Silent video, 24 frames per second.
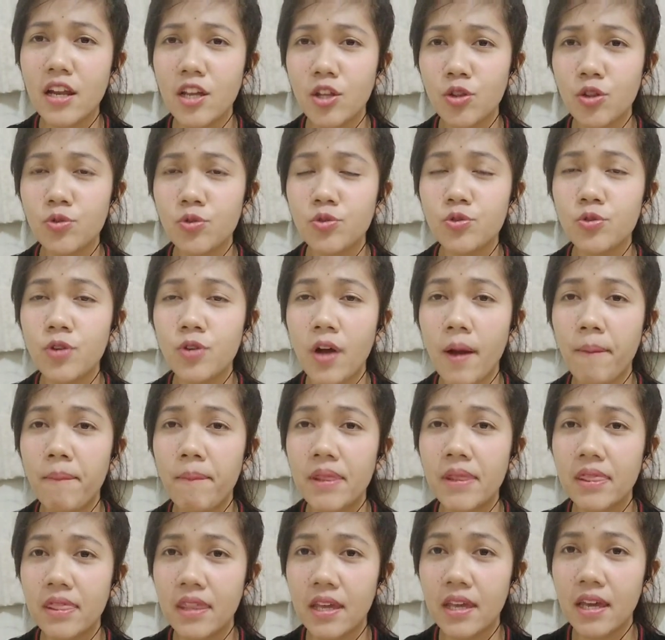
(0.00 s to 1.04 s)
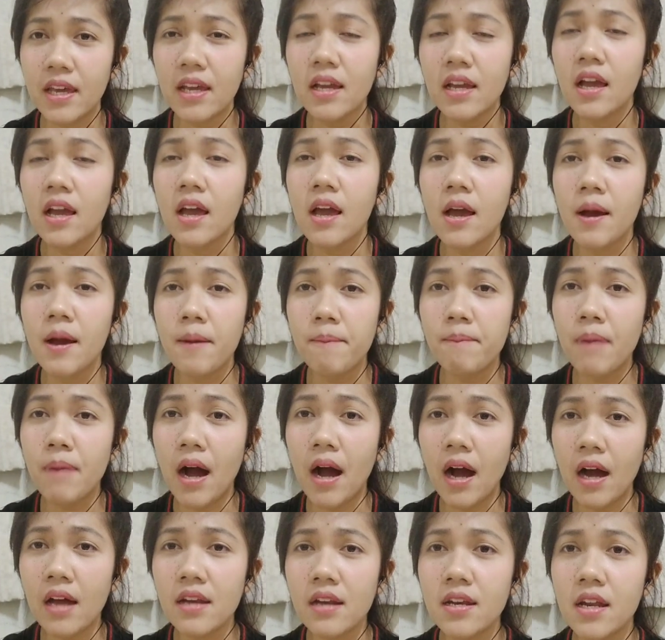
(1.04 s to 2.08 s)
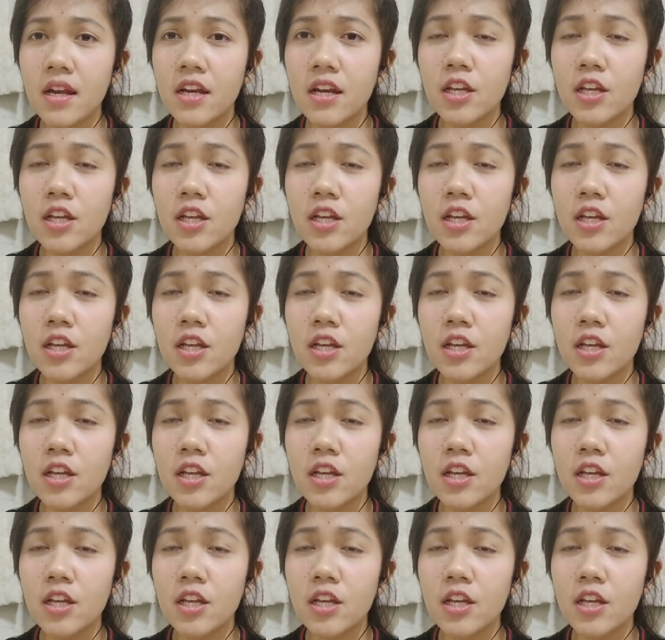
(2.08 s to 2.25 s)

Itu juga penting banget dan